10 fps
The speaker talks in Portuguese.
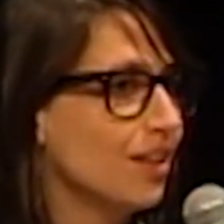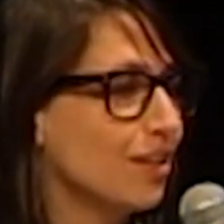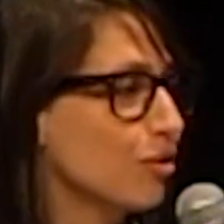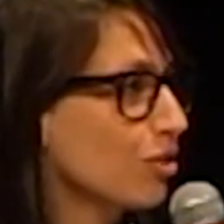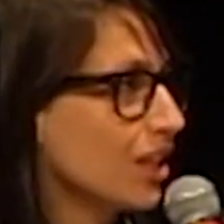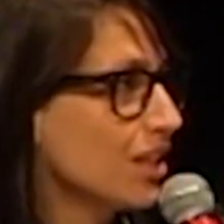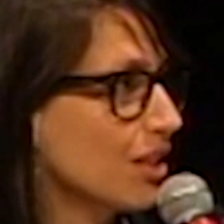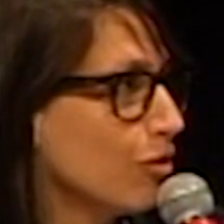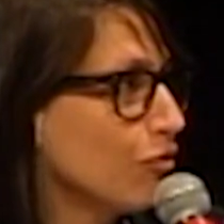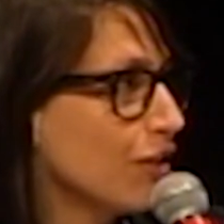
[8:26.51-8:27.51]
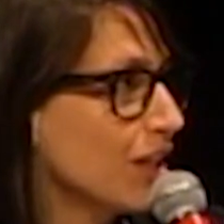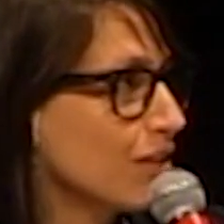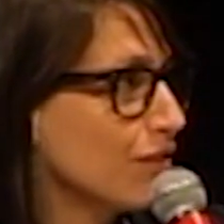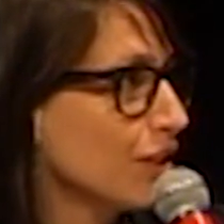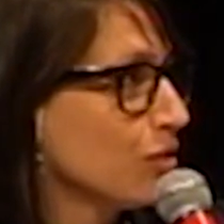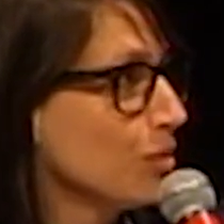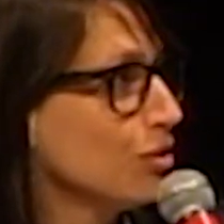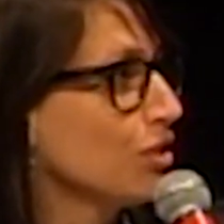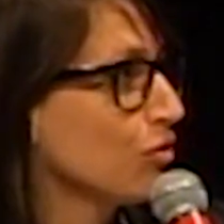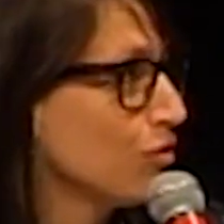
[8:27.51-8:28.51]
E eu saí dessa conversa falando, meu
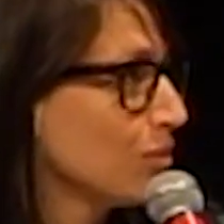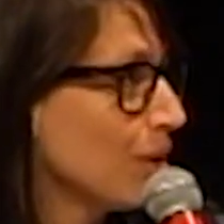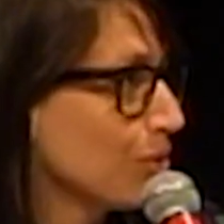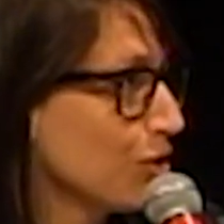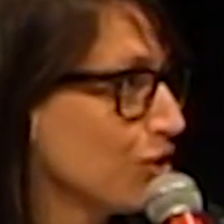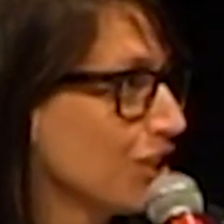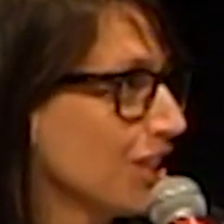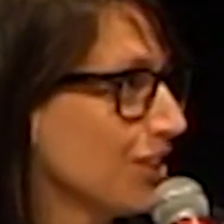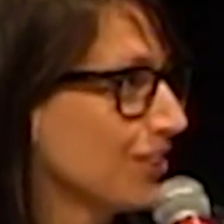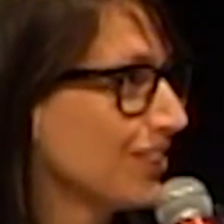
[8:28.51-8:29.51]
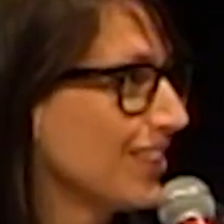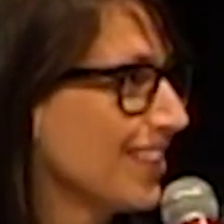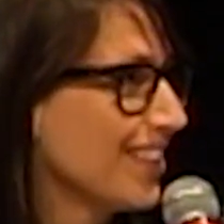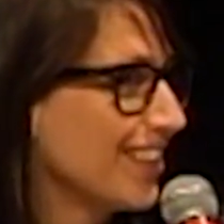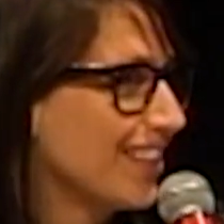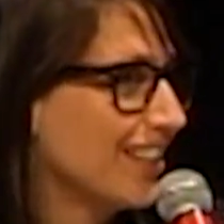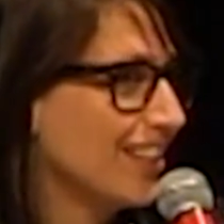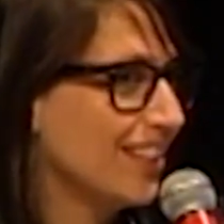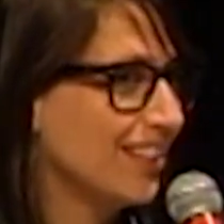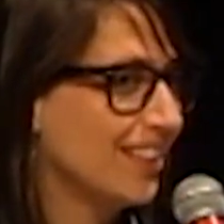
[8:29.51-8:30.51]
Deus, vou mudar para o Rio de Janeiro.
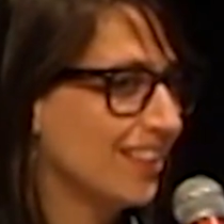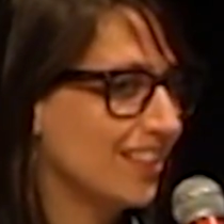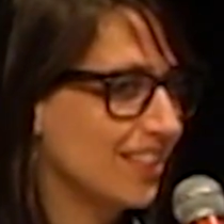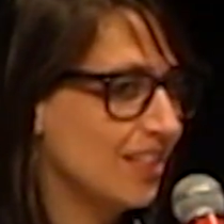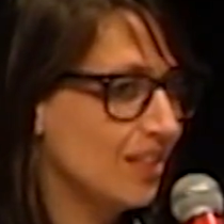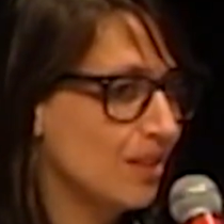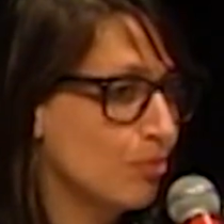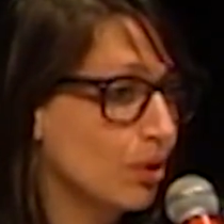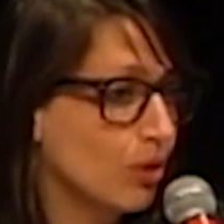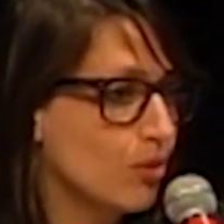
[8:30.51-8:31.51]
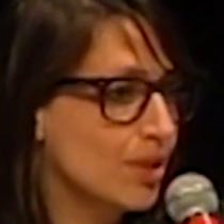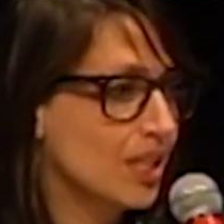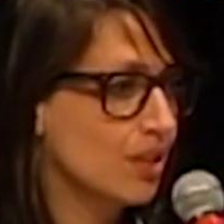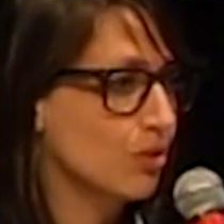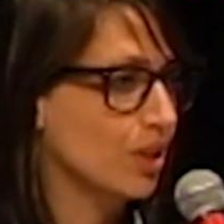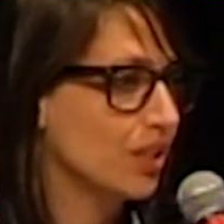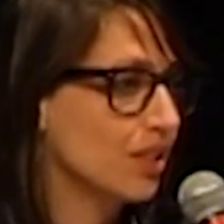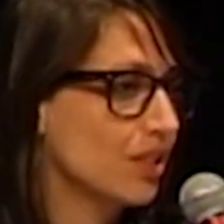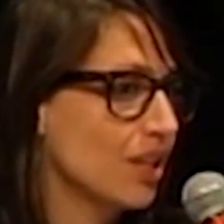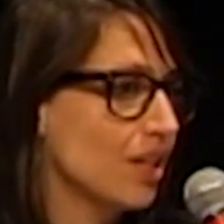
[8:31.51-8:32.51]
É, e por algumas
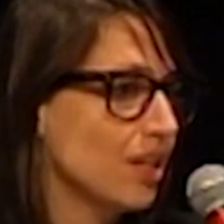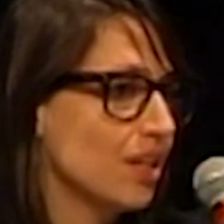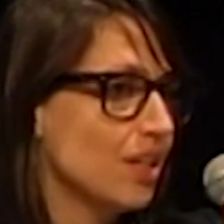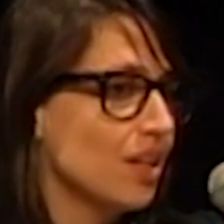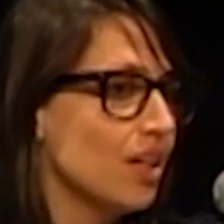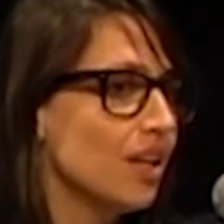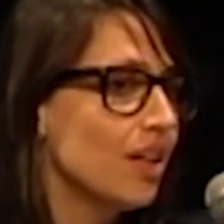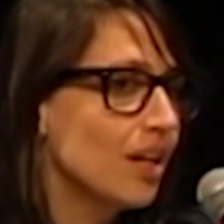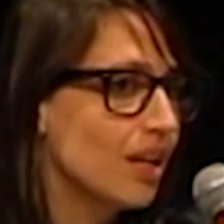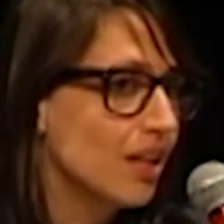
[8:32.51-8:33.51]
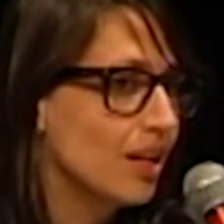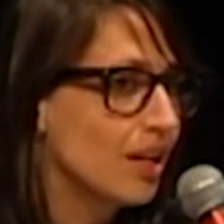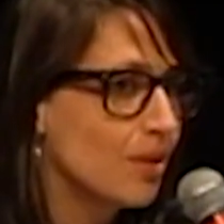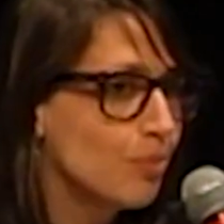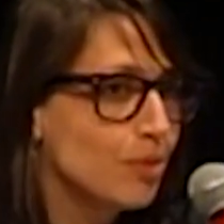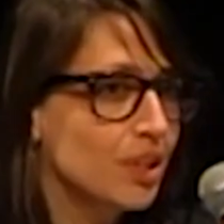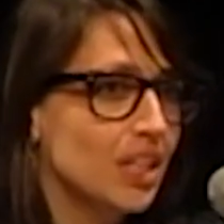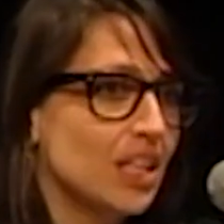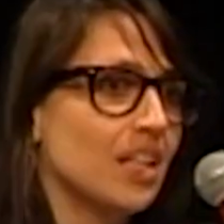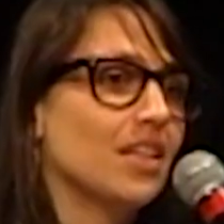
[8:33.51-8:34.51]
razões. É,
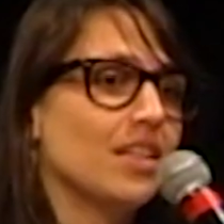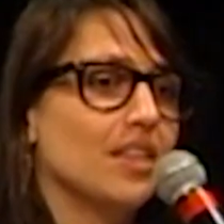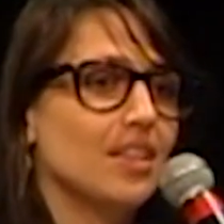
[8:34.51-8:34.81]
porque,